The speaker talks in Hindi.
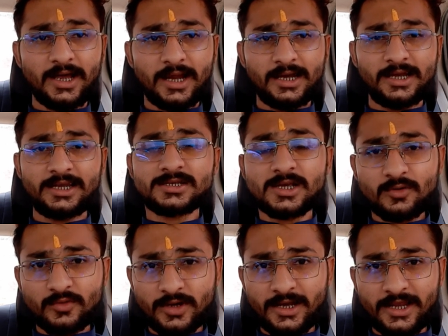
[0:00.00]
डालनी
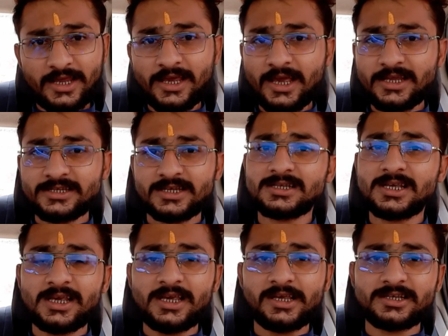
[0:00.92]
ज़रूरी नहीं है
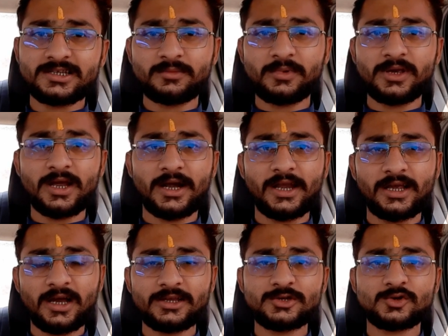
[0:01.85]
जैसे ही किसी भी गाड़ी
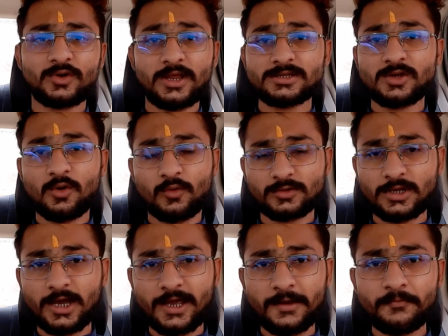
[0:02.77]
का इंश्योरेंस
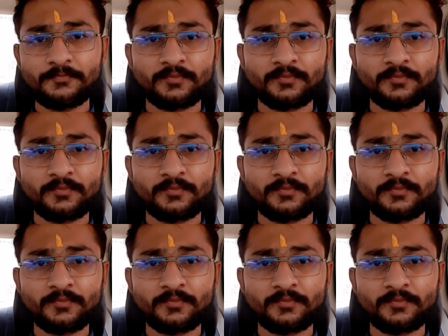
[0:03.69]
होता है